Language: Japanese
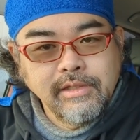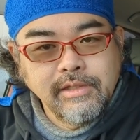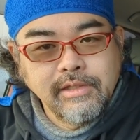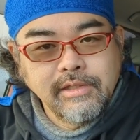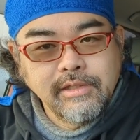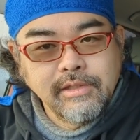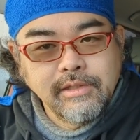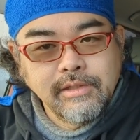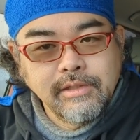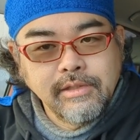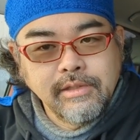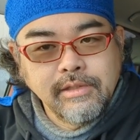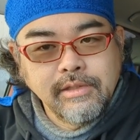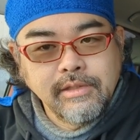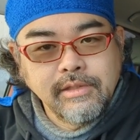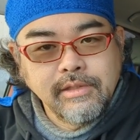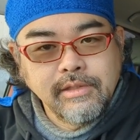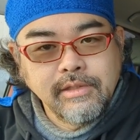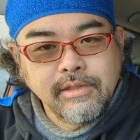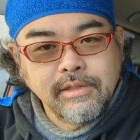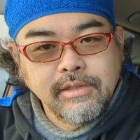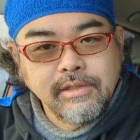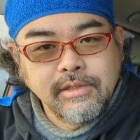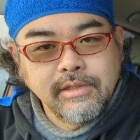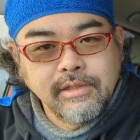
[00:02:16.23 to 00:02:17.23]

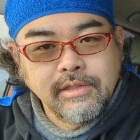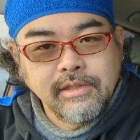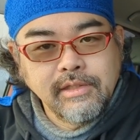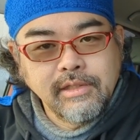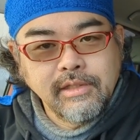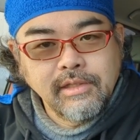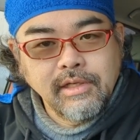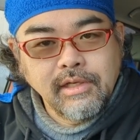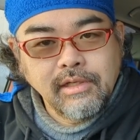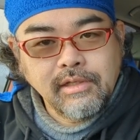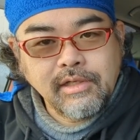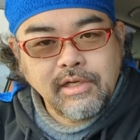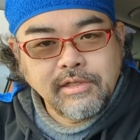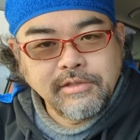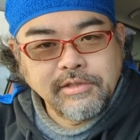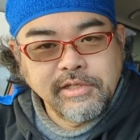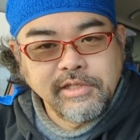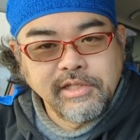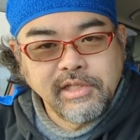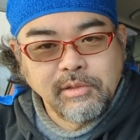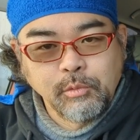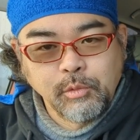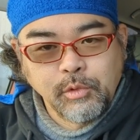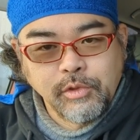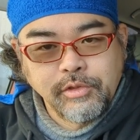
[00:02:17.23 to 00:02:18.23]
えー、化石
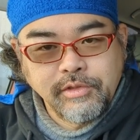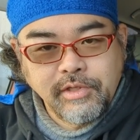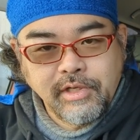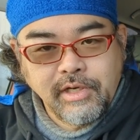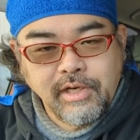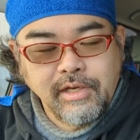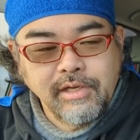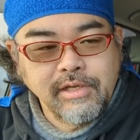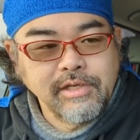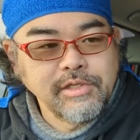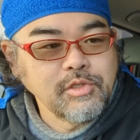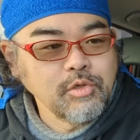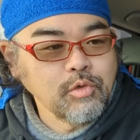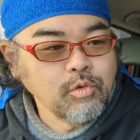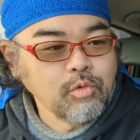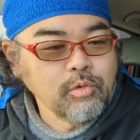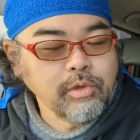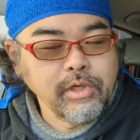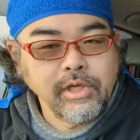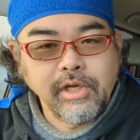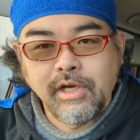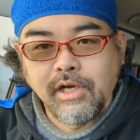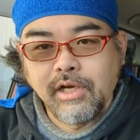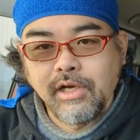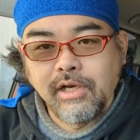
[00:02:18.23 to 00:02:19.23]
なものですから一応こ
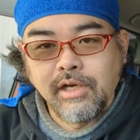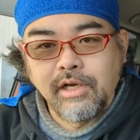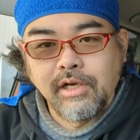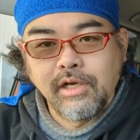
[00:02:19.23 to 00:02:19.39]
れが